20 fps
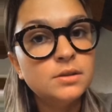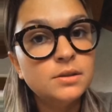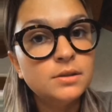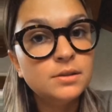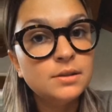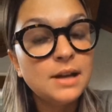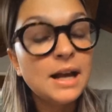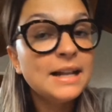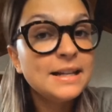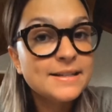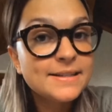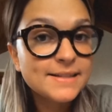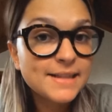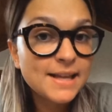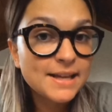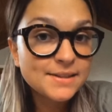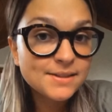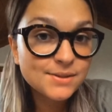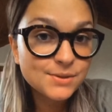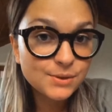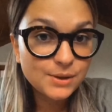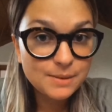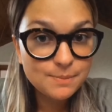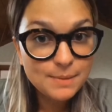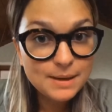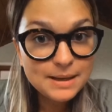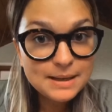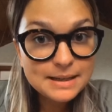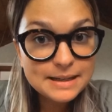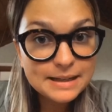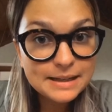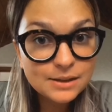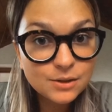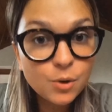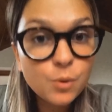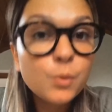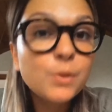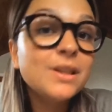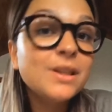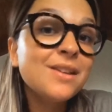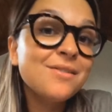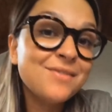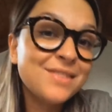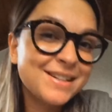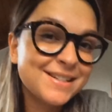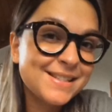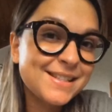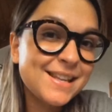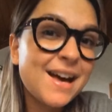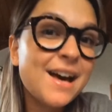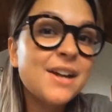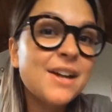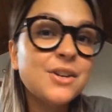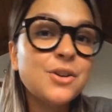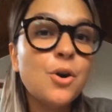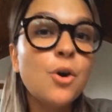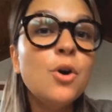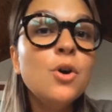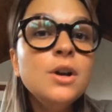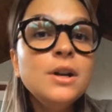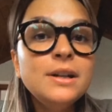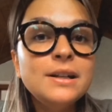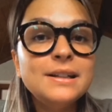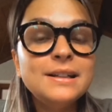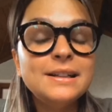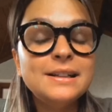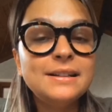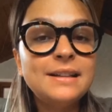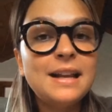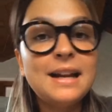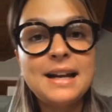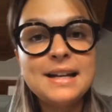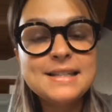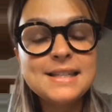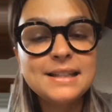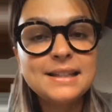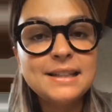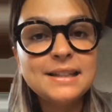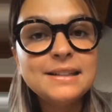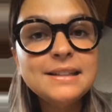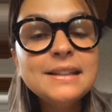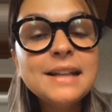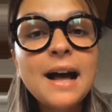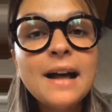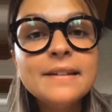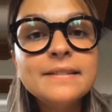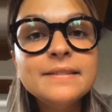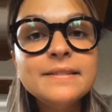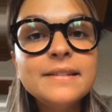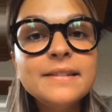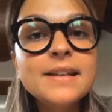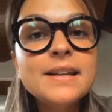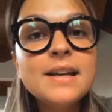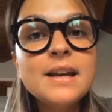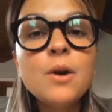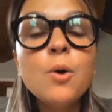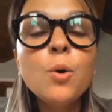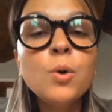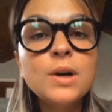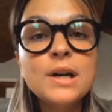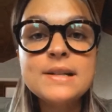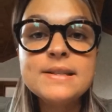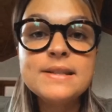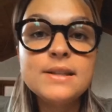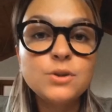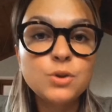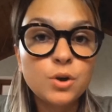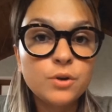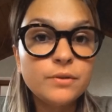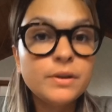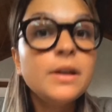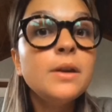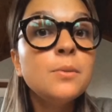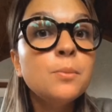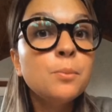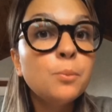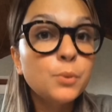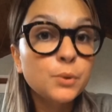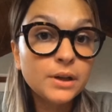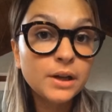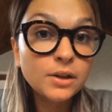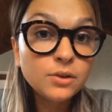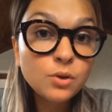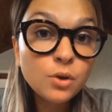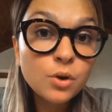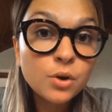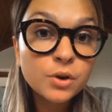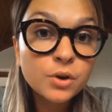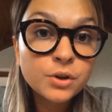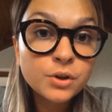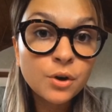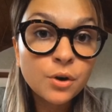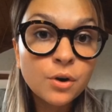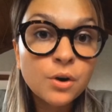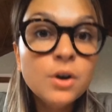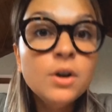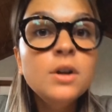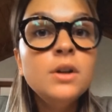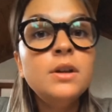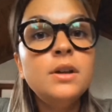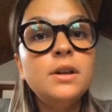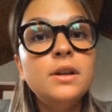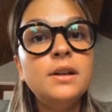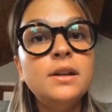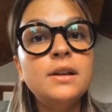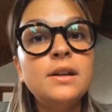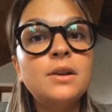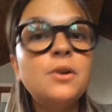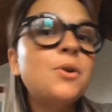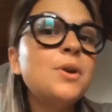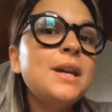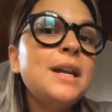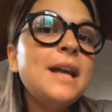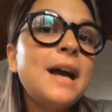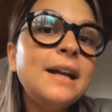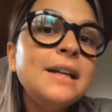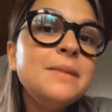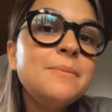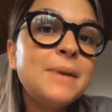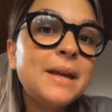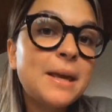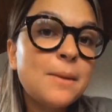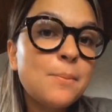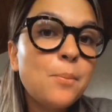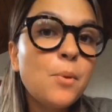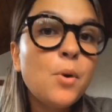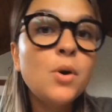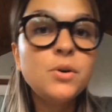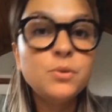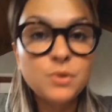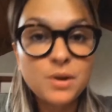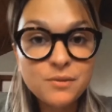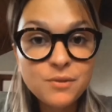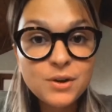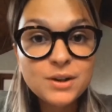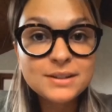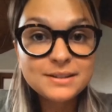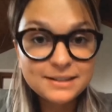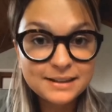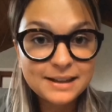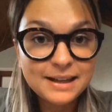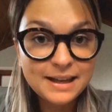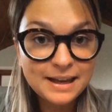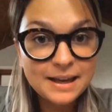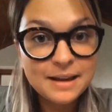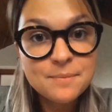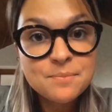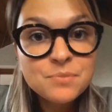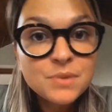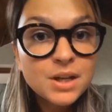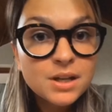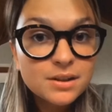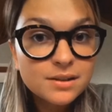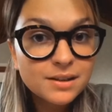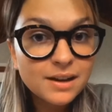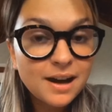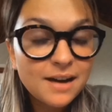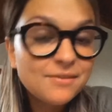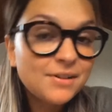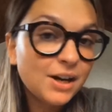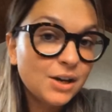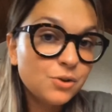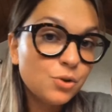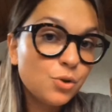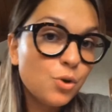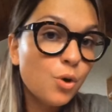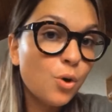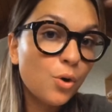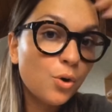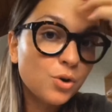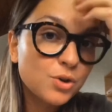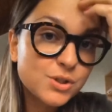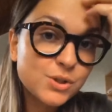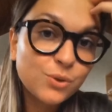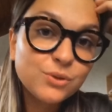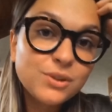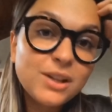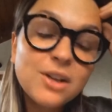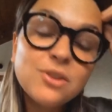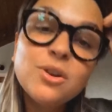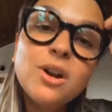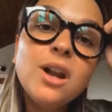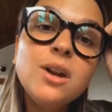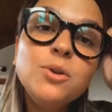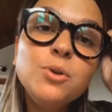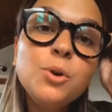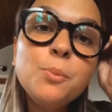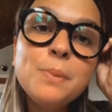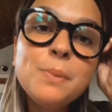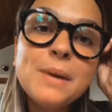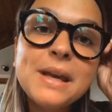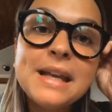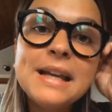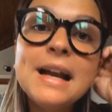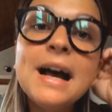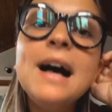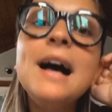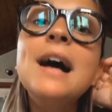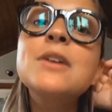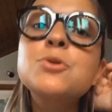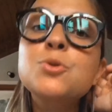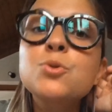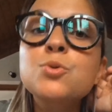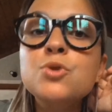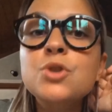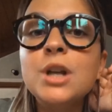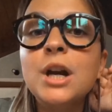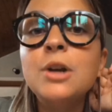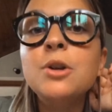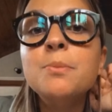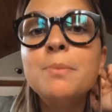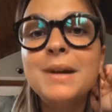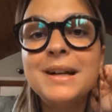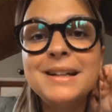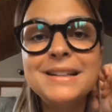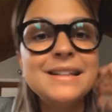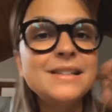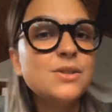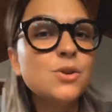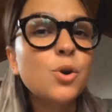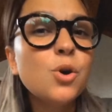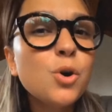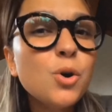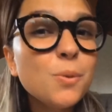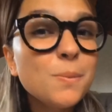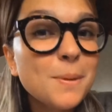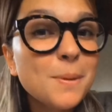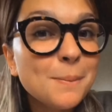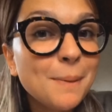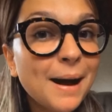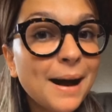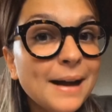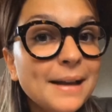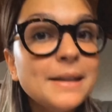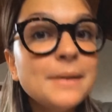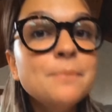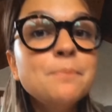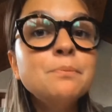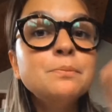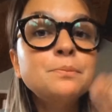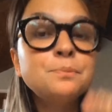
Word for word: eh, egli stesso ghibellino, quindi avversario eh, della casata di Dante, ora si trovi in purgatorio eh, con le anime che poi una volta che eh, avranno scontato la loro pena giungeranno in paradiso. Come mai?